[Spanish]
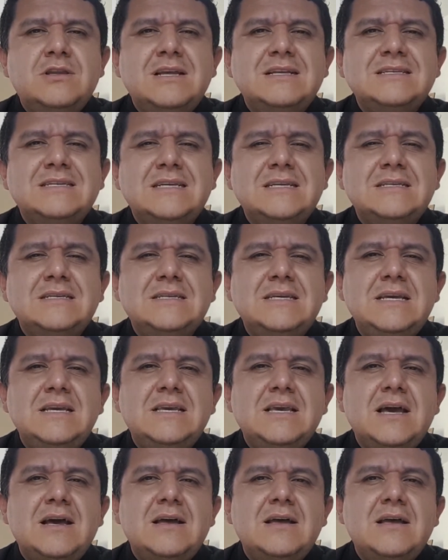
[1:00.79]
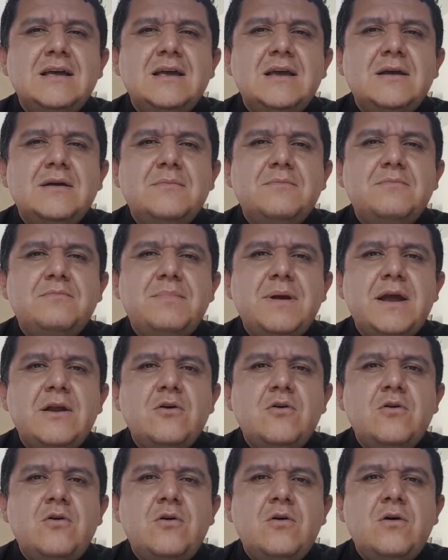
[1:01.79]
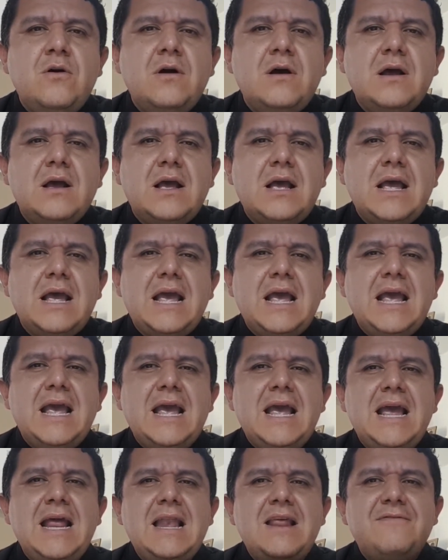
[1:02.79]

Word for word: tan sencilla, pero el